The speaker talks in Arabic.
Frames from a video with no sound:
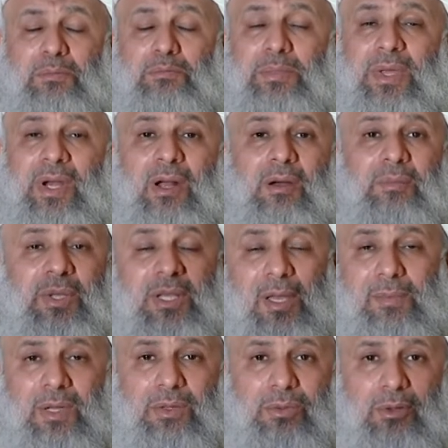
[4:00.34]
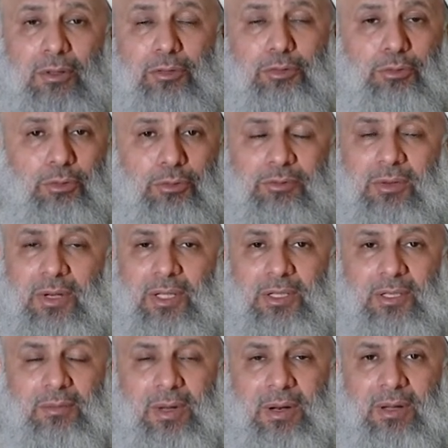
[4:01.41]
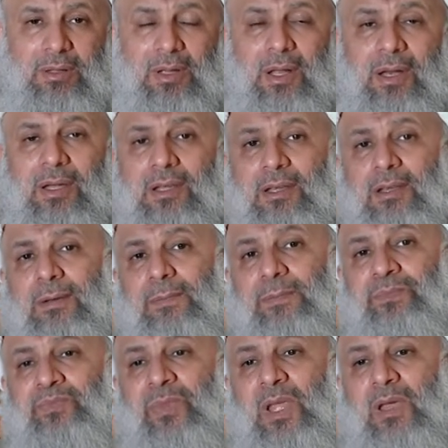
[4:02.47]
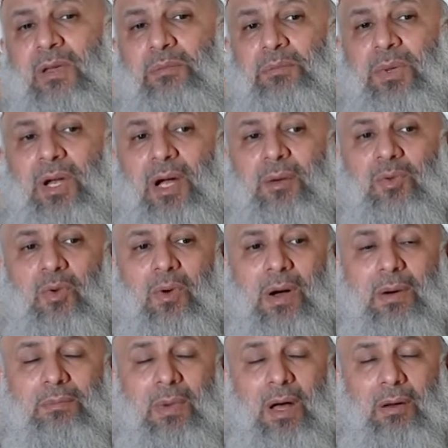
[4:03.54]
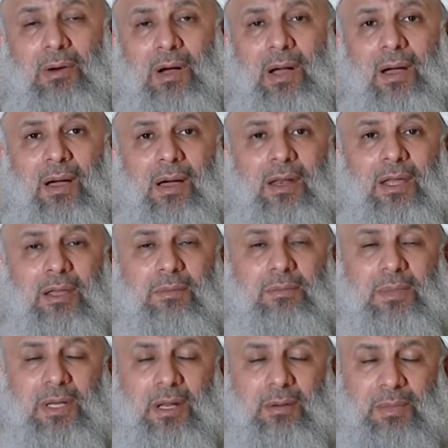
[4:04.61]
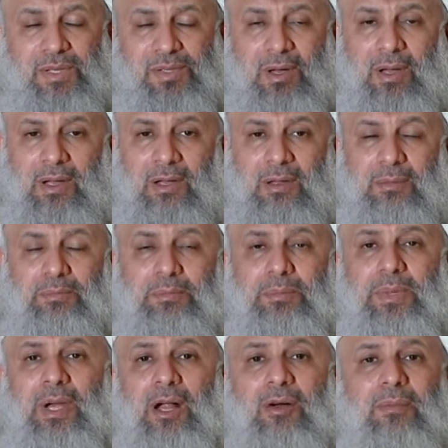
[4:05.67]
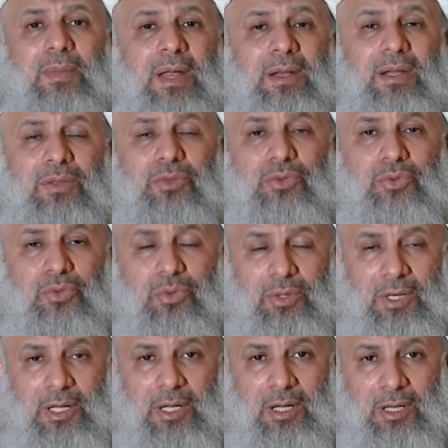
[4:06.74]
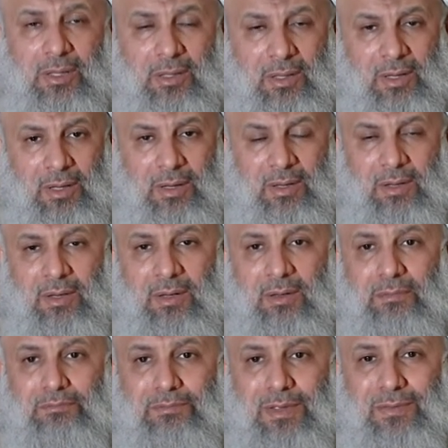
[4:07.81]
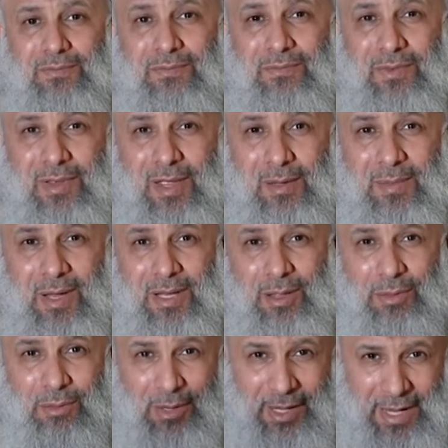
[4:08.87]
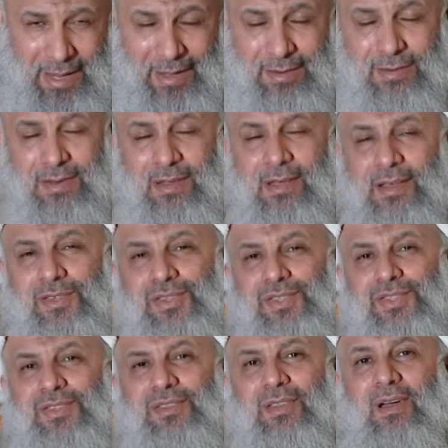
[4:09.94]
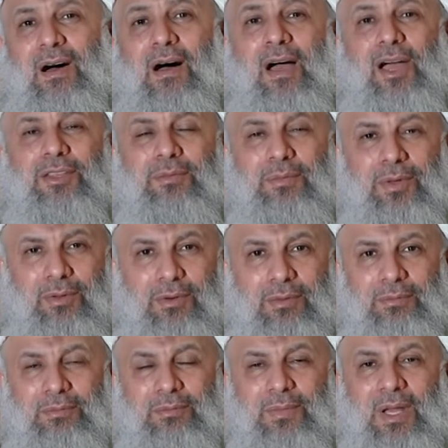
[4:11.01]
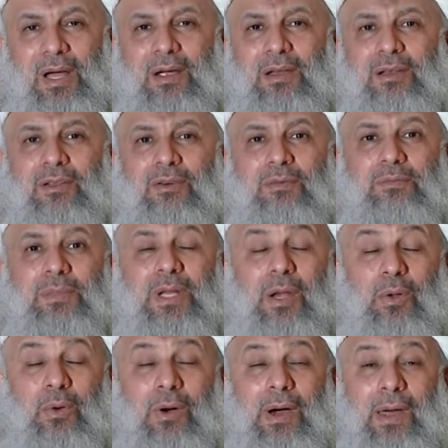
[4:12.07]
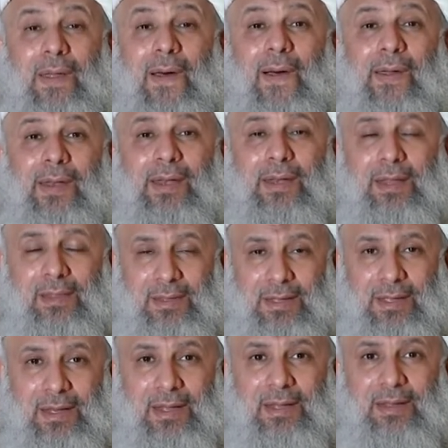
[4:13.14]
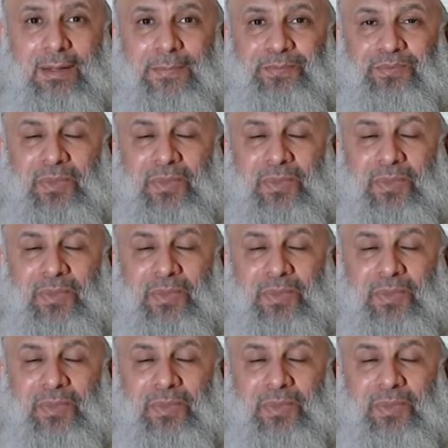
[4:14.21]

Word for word: برغم تبدل الظروف التي مرت عليهم برغم ما وقع عليهم من المصاعب برغم ان الدنيا كما ينظر اليها الناس ضاعت منهم لكنهم من العقلاء الذين